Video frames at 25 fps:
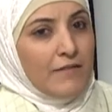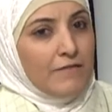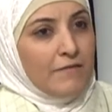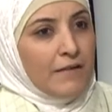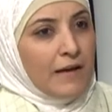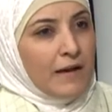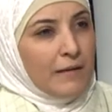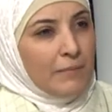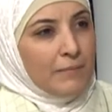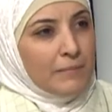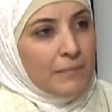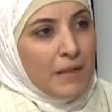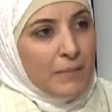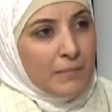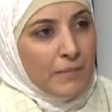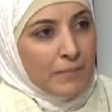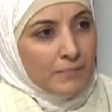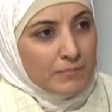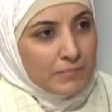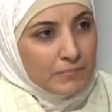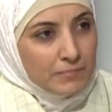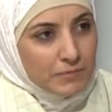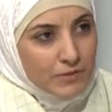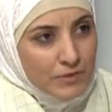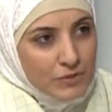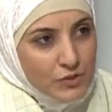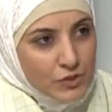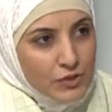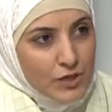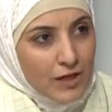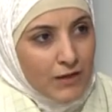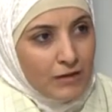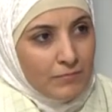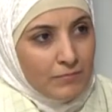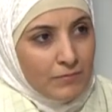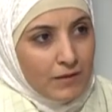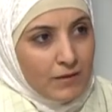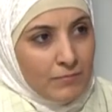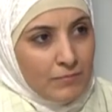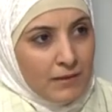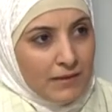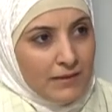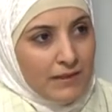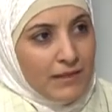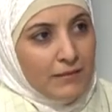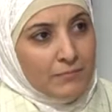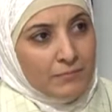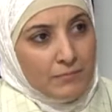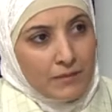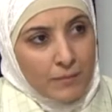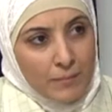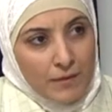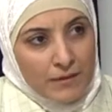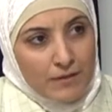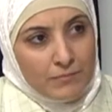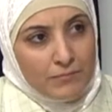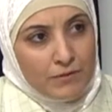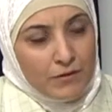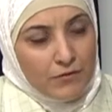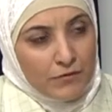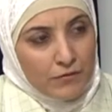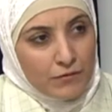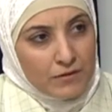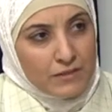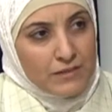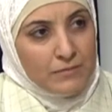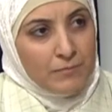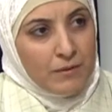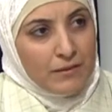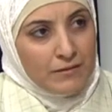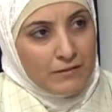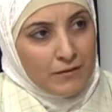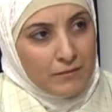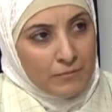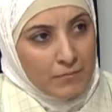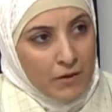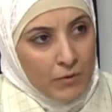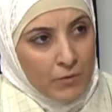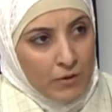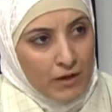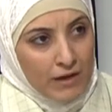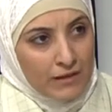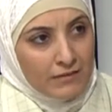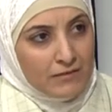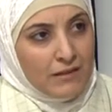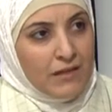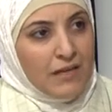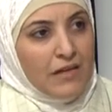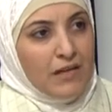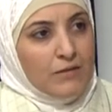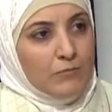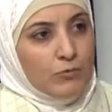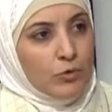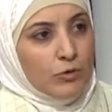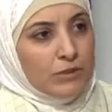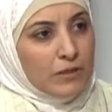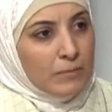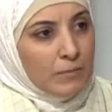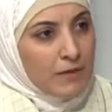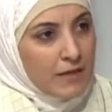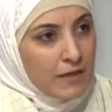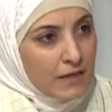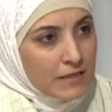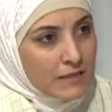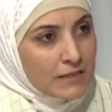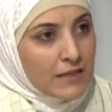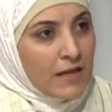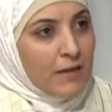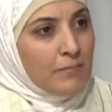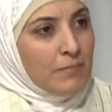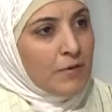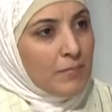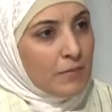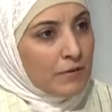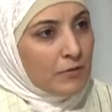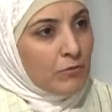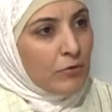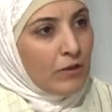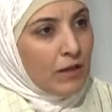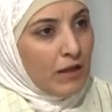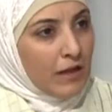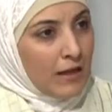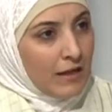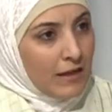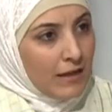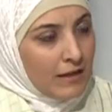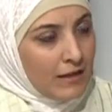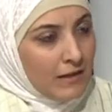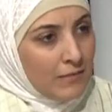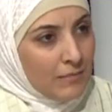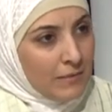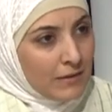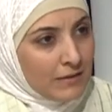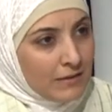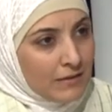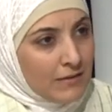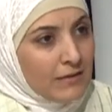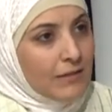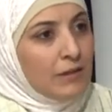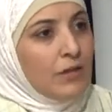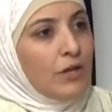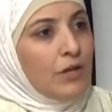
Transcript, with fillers: فلما بتنشال من المريض طبعا بتفرز بعض المواد بنعتبرها سامه برضه لخلايا المعده